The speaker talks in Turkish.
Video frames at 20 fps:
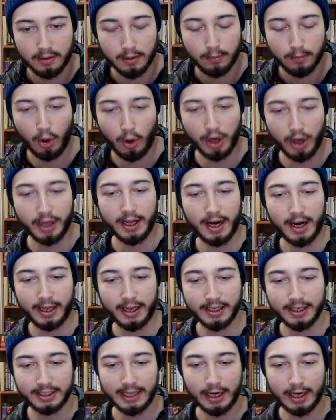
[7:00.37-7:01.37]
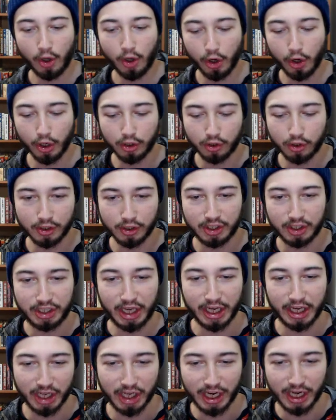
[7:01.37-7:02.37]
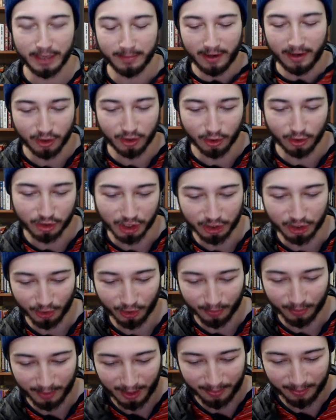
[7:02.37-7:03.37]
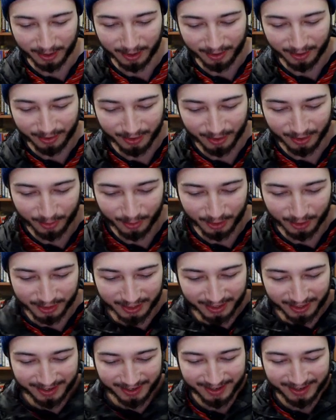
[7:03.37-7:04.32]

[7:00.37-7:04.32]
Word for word: Bu arada arkadaşlar görüyorsunuz geceliğimle video çekiyorum abi. Öyle böyle değil.